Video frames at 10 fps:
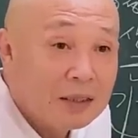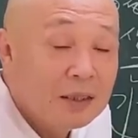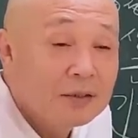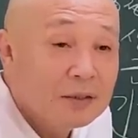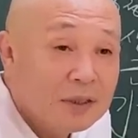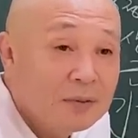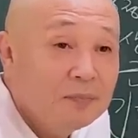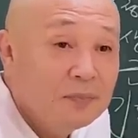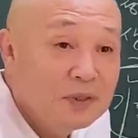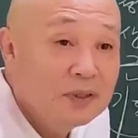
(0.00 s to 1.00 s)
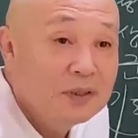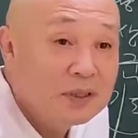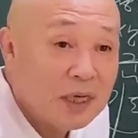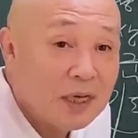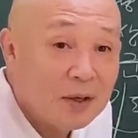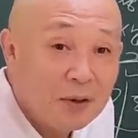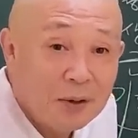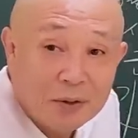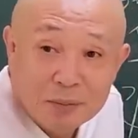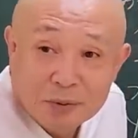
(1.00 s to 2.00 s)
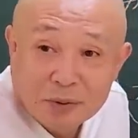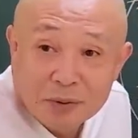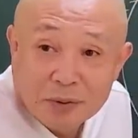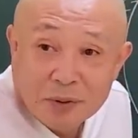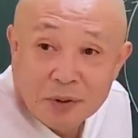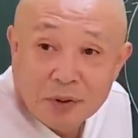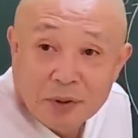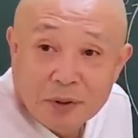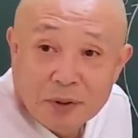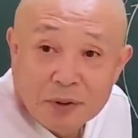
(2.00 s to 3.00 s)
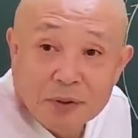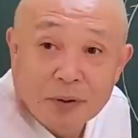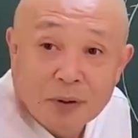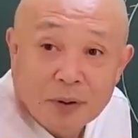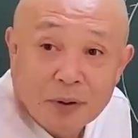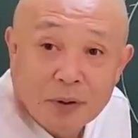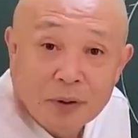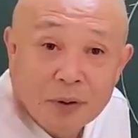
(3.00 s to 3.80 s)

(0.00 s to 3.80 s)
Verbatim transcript: 그래서 힘들잖아요, 여러분. 그죠?